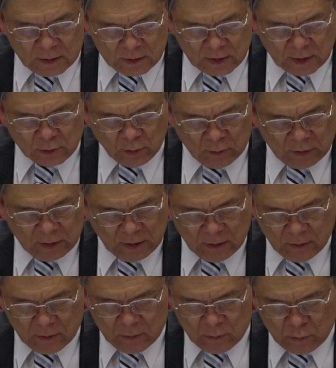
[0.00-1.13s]
这种
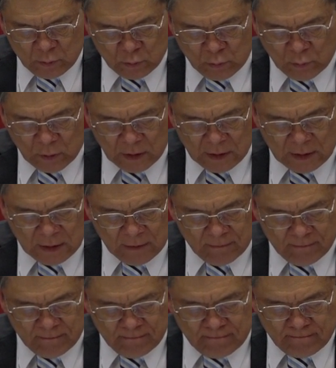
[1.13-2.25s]
的组合呢，
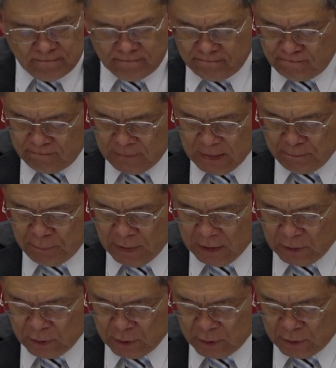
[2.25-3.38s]
一
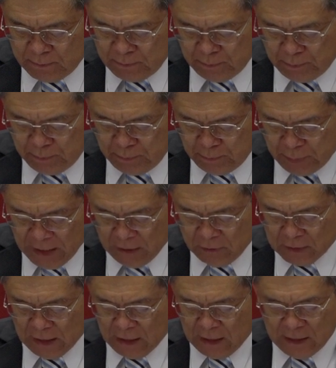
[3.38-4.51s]
般是表
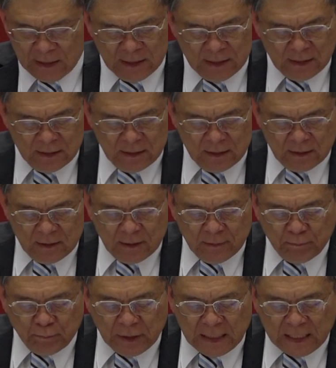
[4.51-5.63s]
达了
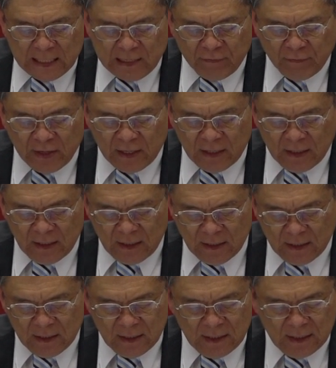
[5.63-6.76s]

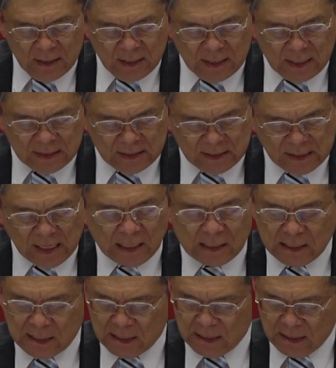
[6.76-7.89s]

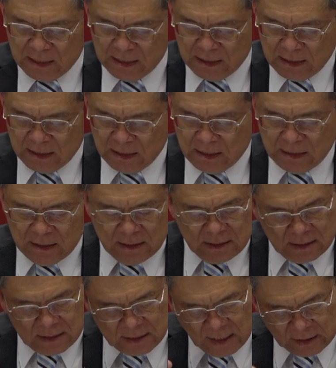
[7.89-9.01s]
believing，assent，
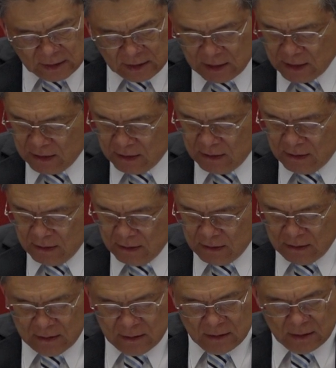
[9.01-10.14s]
相信，
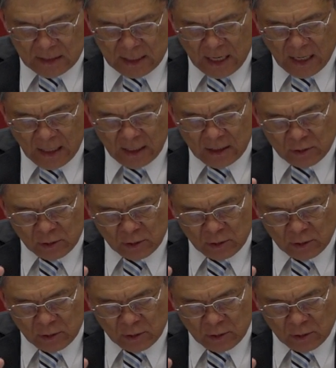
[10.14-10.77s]
也